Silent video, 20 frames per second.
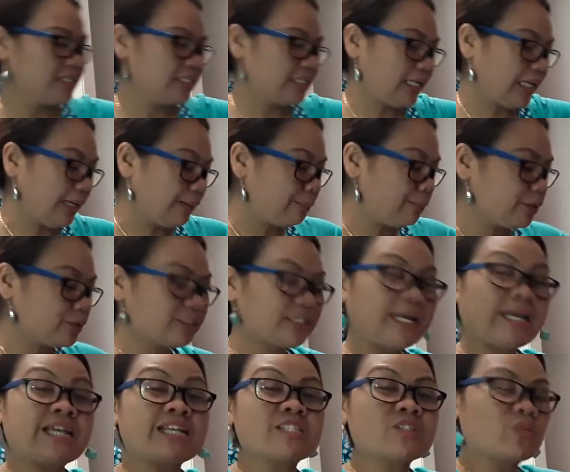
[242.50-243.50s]
Nalagpot
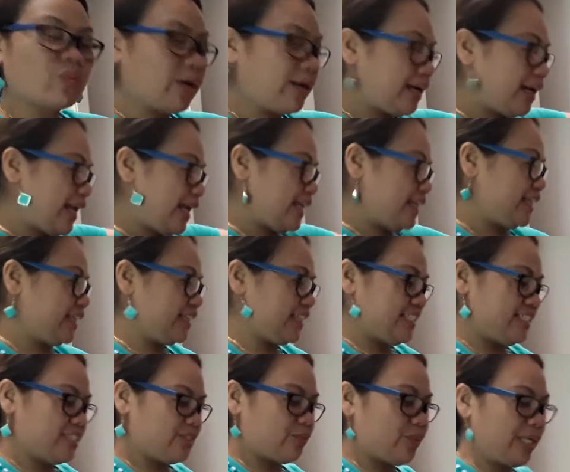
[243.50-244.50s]
guys. Waray. That
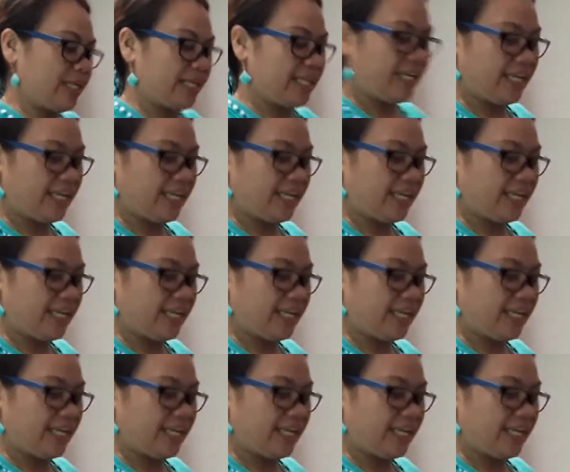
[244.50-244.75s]
is waray